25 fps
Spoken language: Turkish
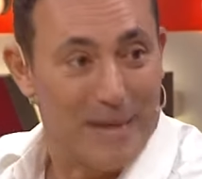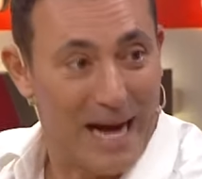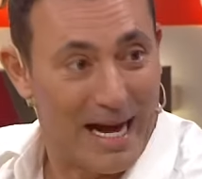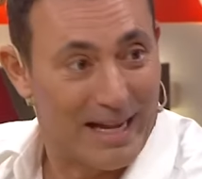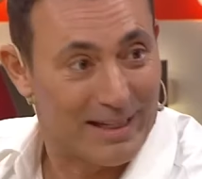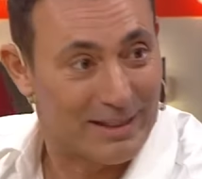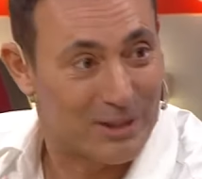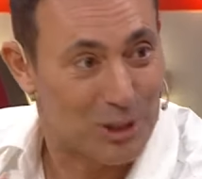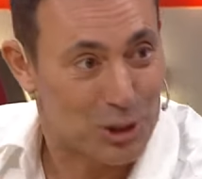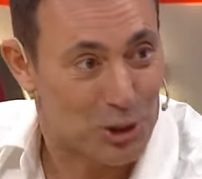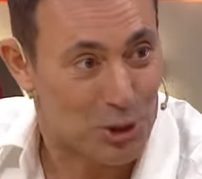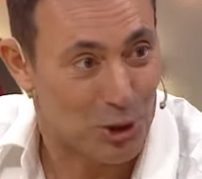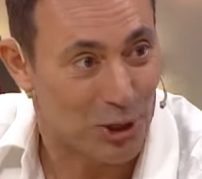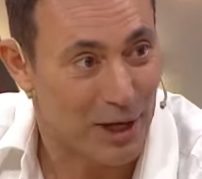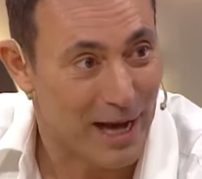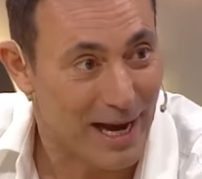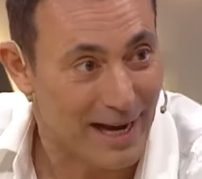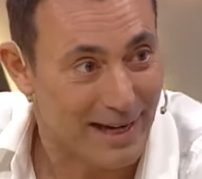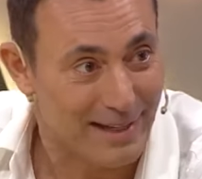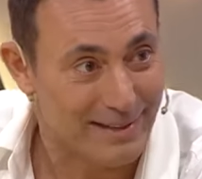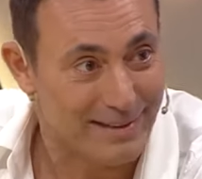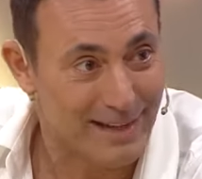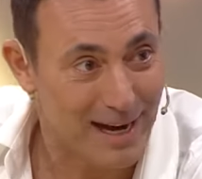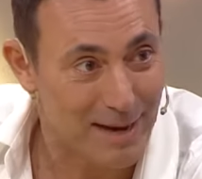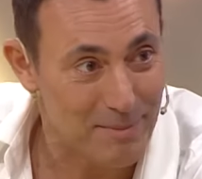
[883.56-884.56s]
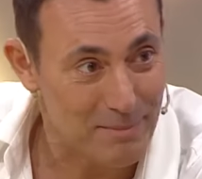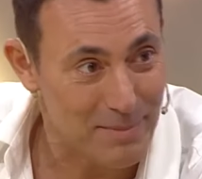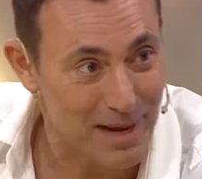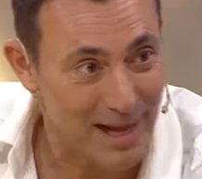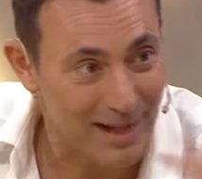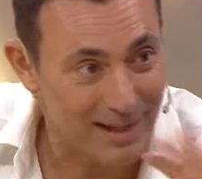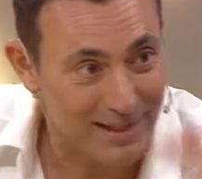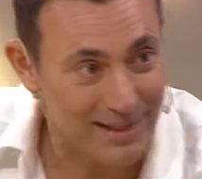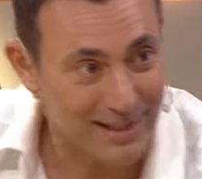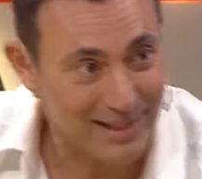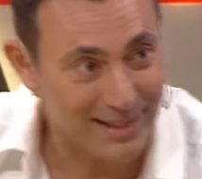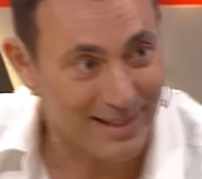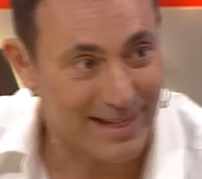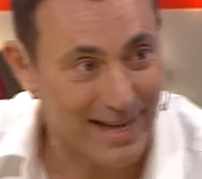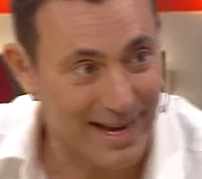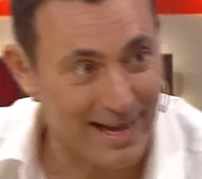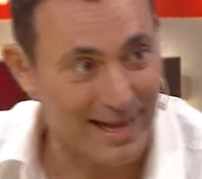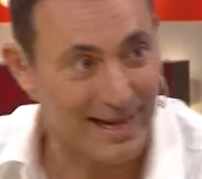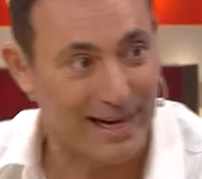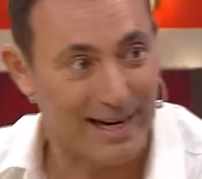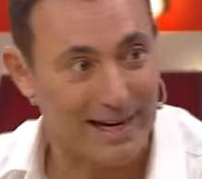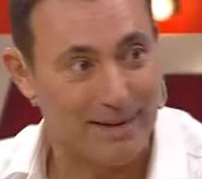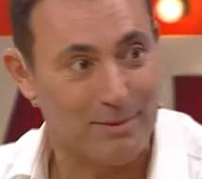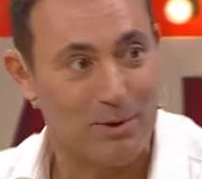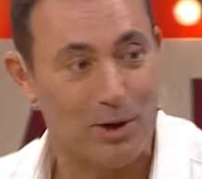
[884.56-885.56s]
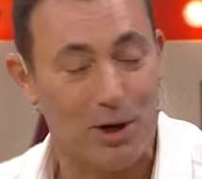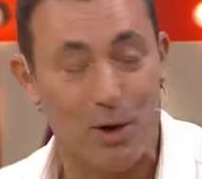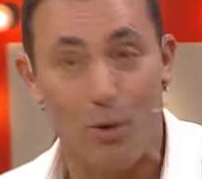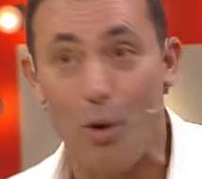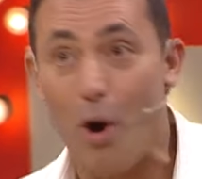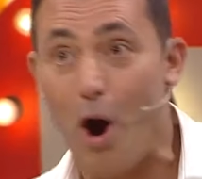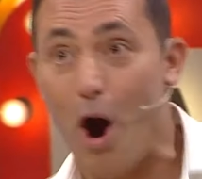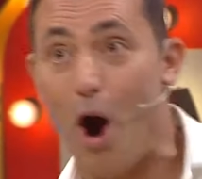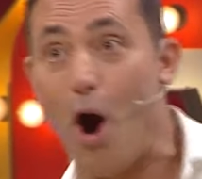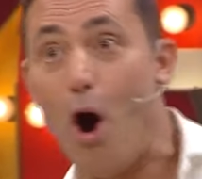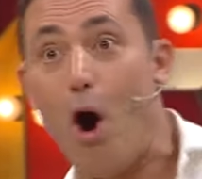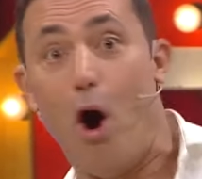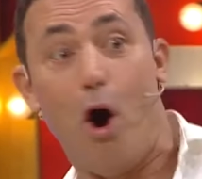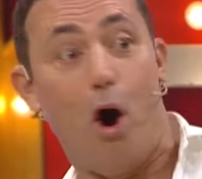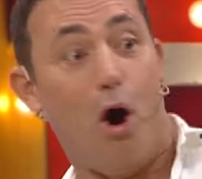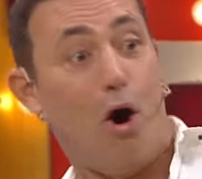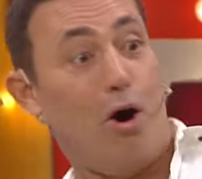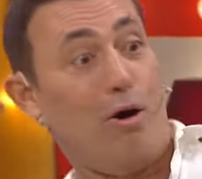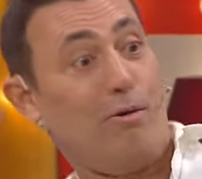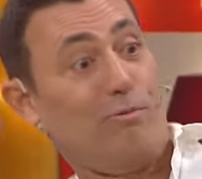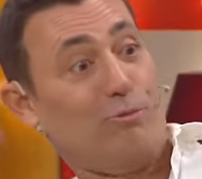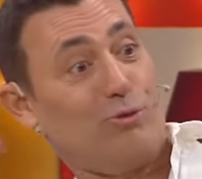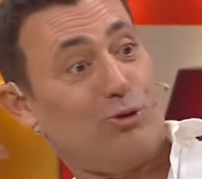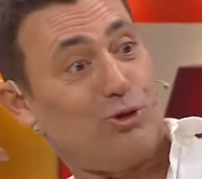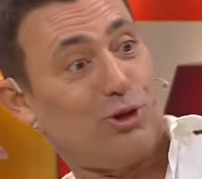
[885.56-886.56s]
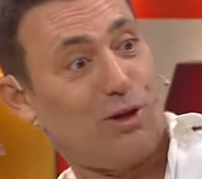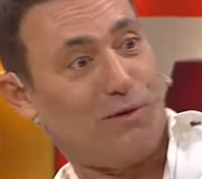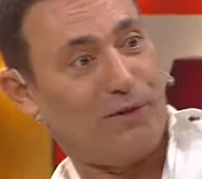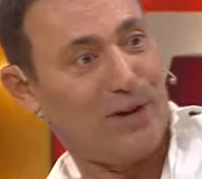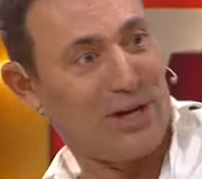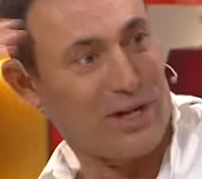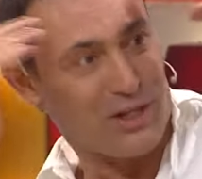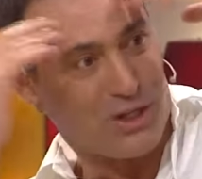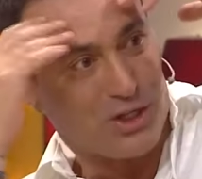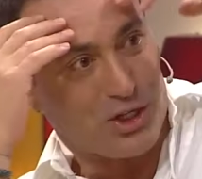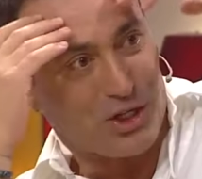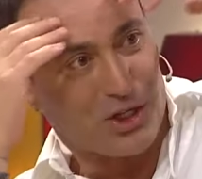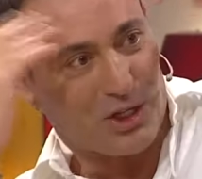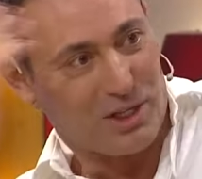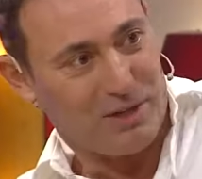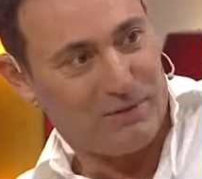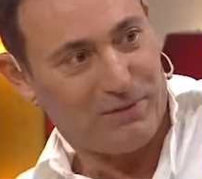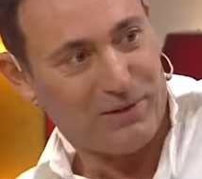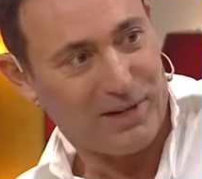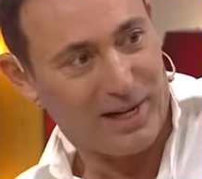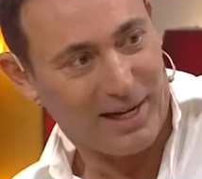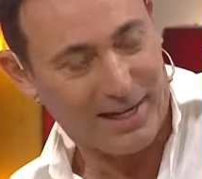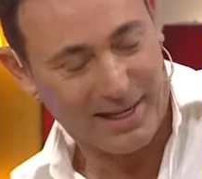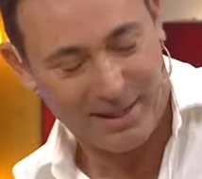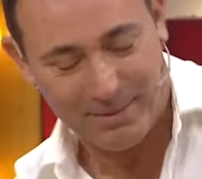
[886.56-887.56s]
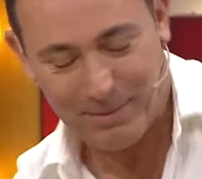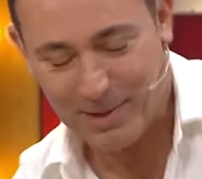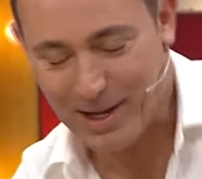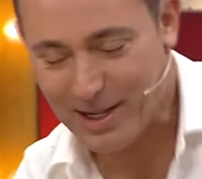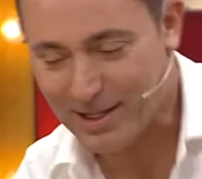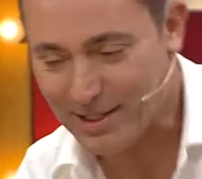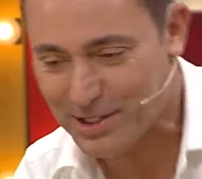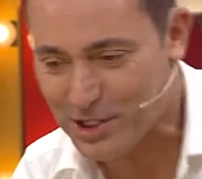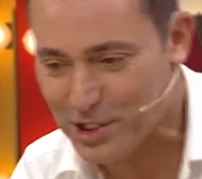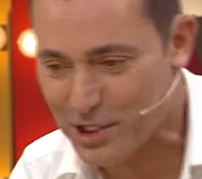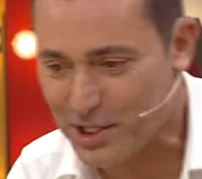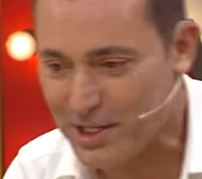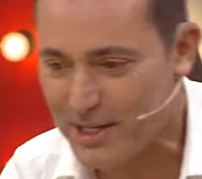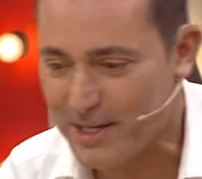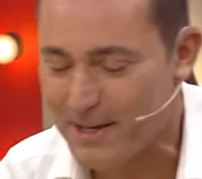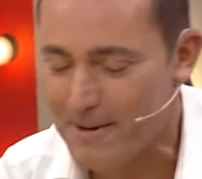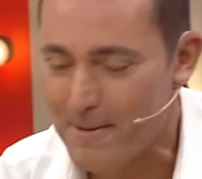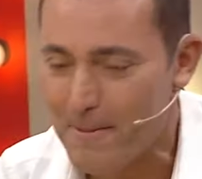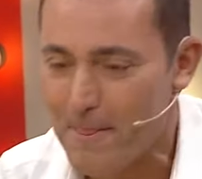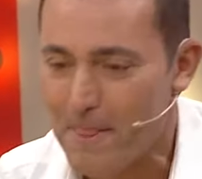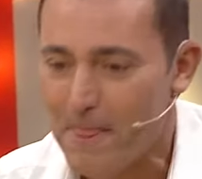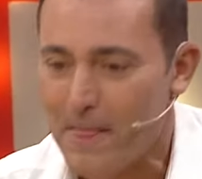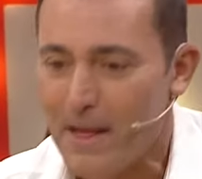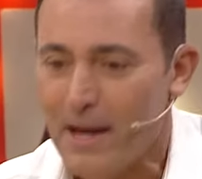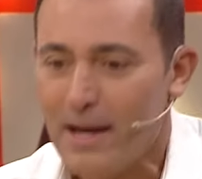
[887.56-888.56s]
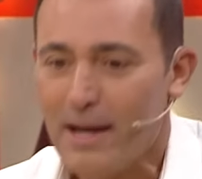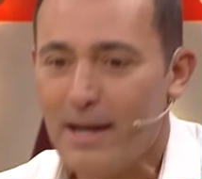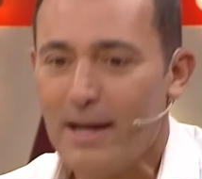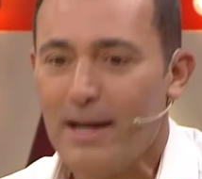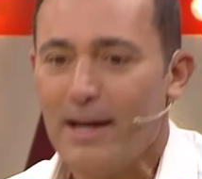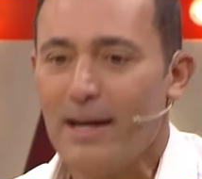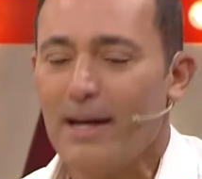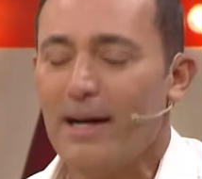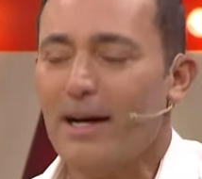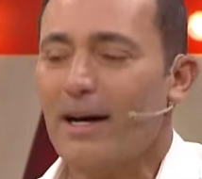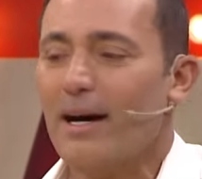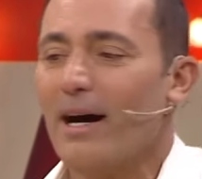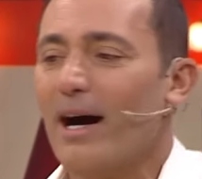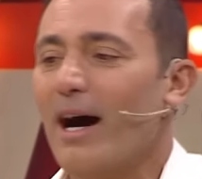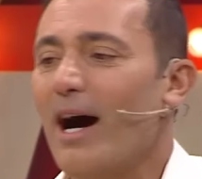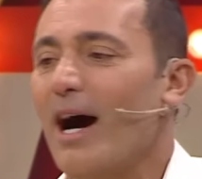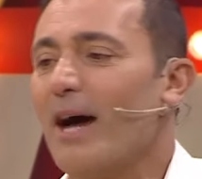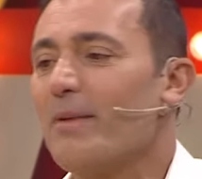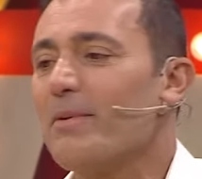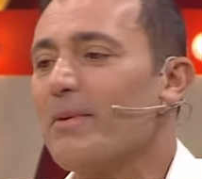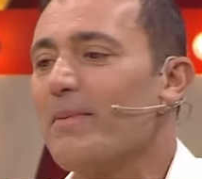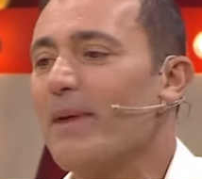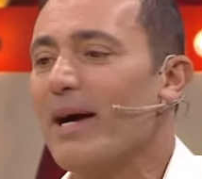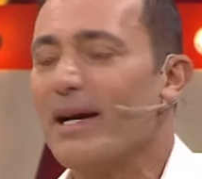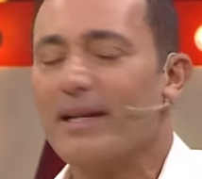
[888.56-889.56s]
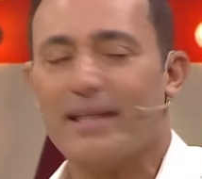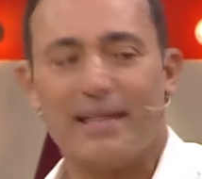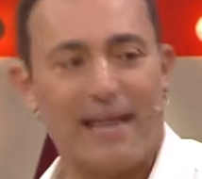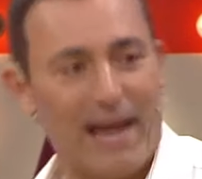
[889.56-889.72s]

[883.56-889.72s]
bir alkış o yani. Tam bir alkış değil. Hani böyle wow Mustafa nasıl çıktı falan bir alkış değil. Abi ben